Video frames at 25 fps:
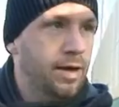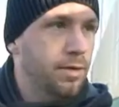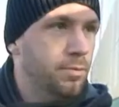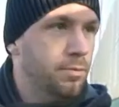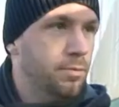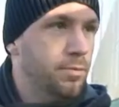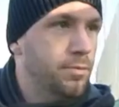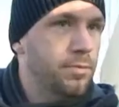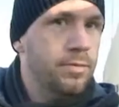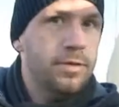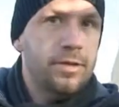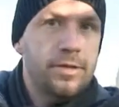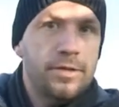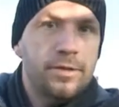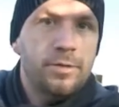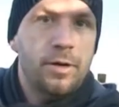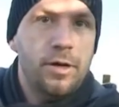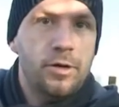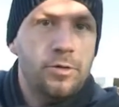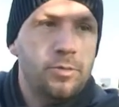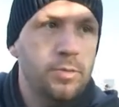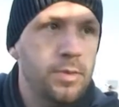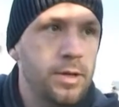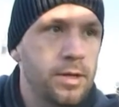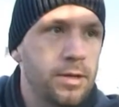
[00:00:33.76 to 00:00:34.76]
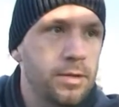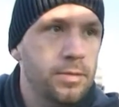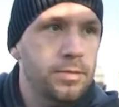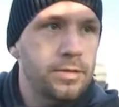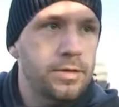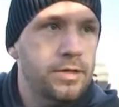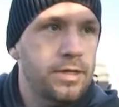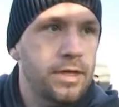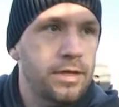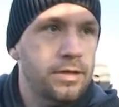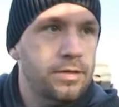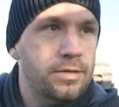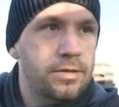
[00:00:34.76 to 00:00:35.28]
Wir haben äh, zwei Spiele
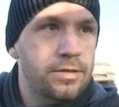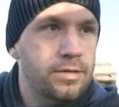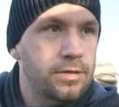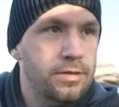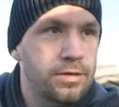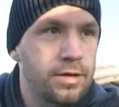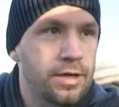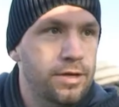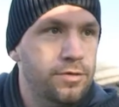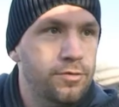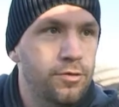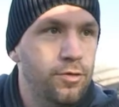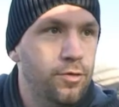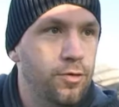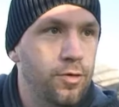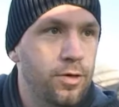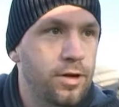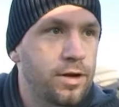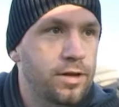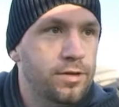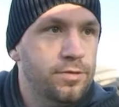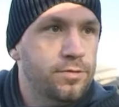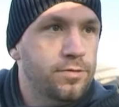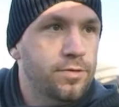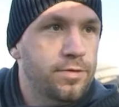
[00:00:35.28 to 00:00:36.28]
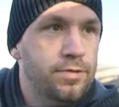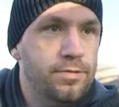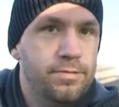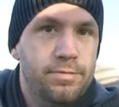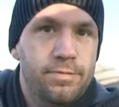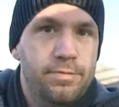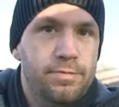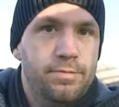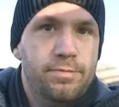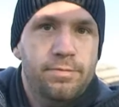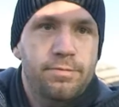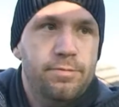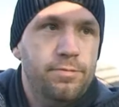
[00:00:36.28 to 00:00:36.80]
bis jetzt äh, erst verloren. Also
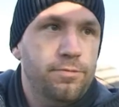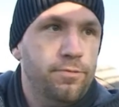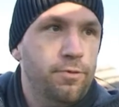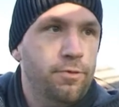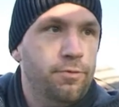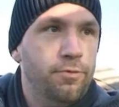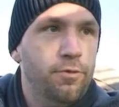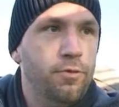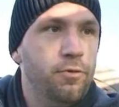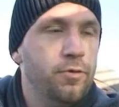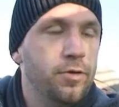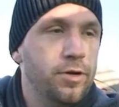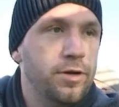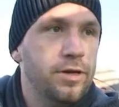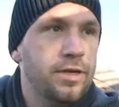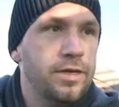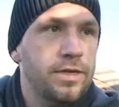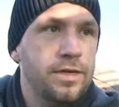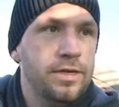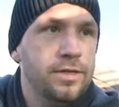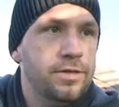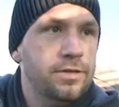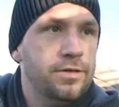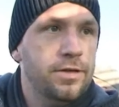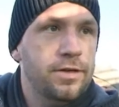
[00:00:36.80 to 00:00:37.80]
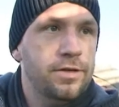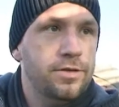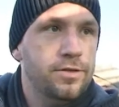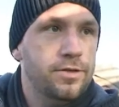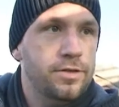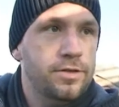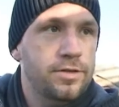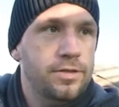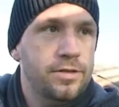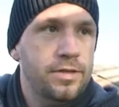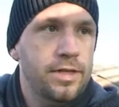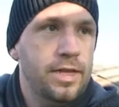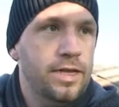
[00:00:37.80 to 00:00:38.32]
wofür eine Krise? Also
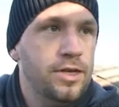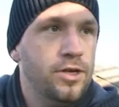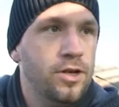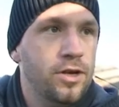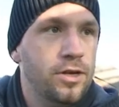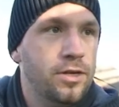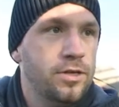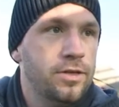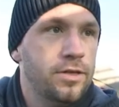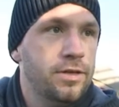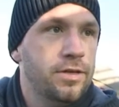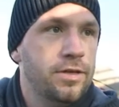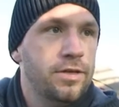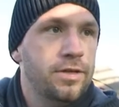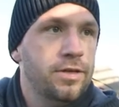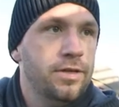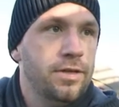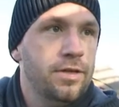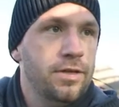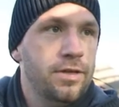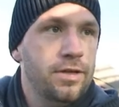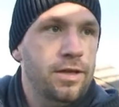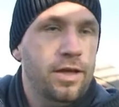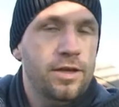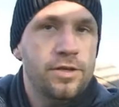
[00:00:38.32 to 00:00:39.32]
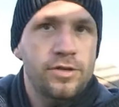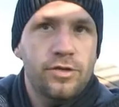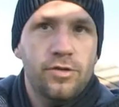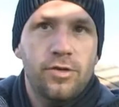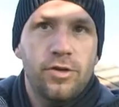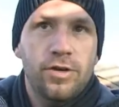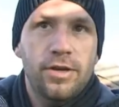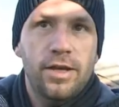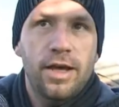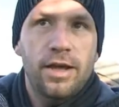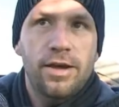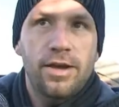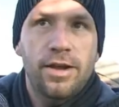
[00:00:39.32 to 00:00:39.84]
es ist lächerlich. Also
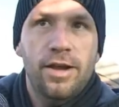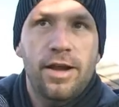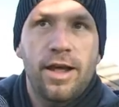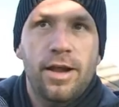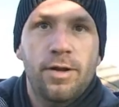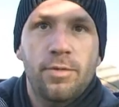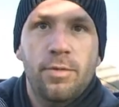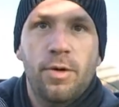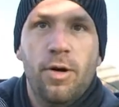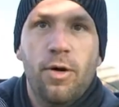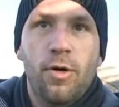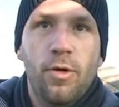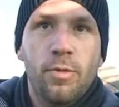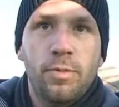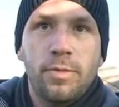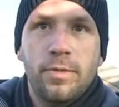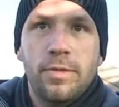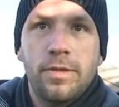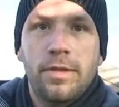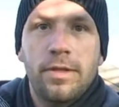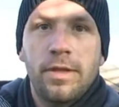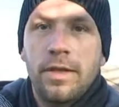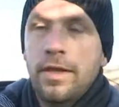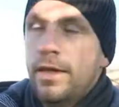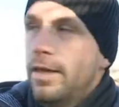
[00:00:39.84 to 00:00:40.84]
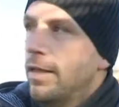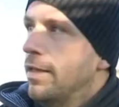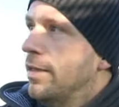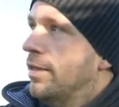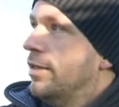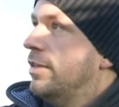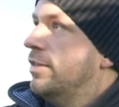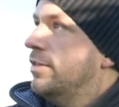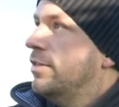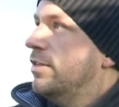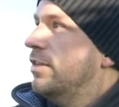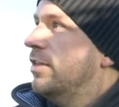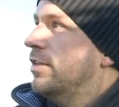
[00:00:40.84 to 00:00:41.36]
können die anderen alle behaupten.
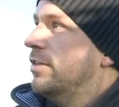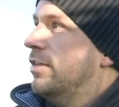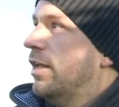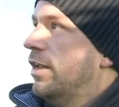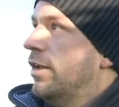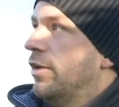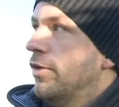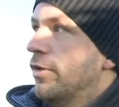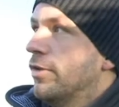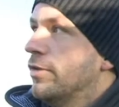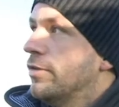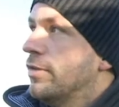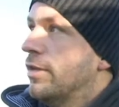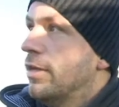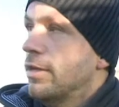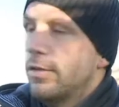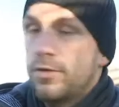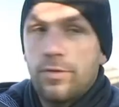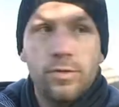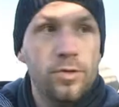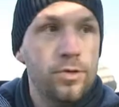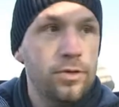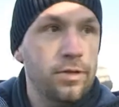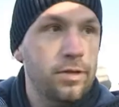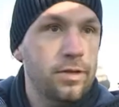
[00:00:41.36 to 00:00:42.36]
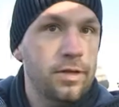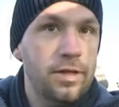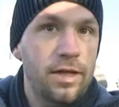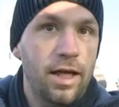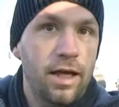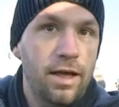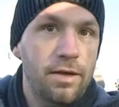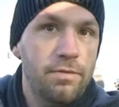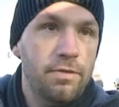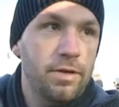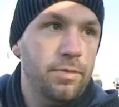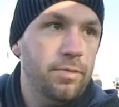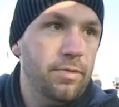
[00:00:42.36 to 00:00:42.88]
Ich sehe das anders. Also in
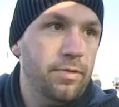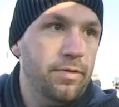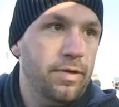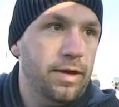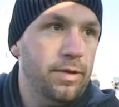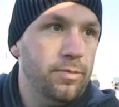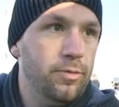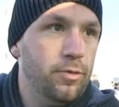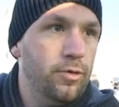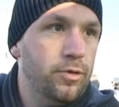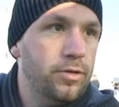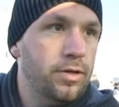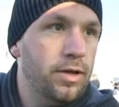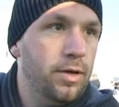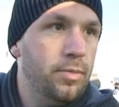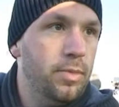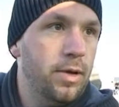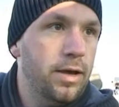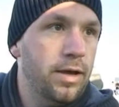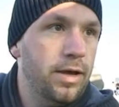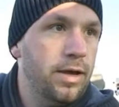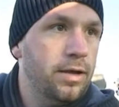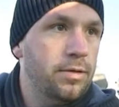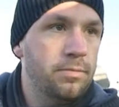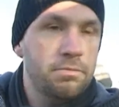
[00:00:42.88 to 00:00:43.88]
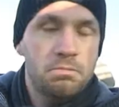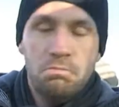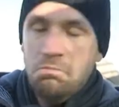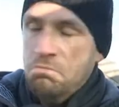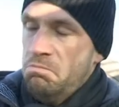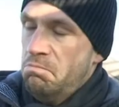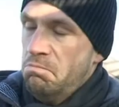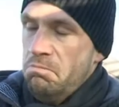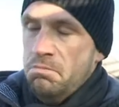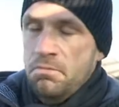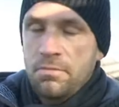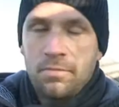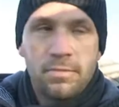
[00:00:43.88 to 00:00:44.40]
drei Wettbewerben noch dabei.
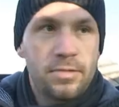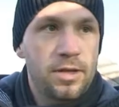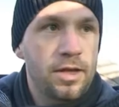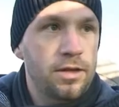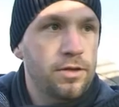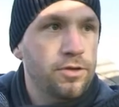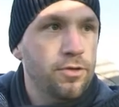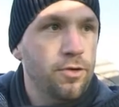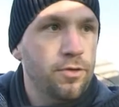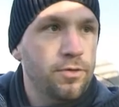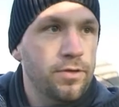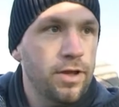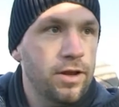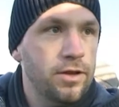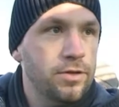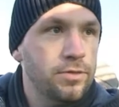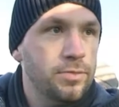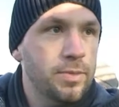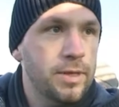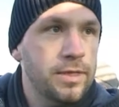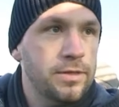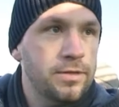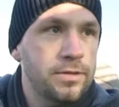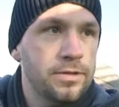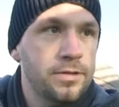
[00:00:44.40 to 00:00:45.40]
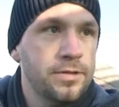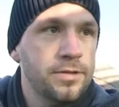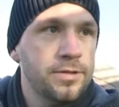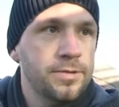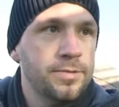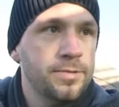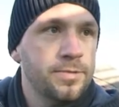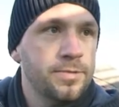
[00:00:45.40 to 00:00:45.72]
Läuft alles bestens.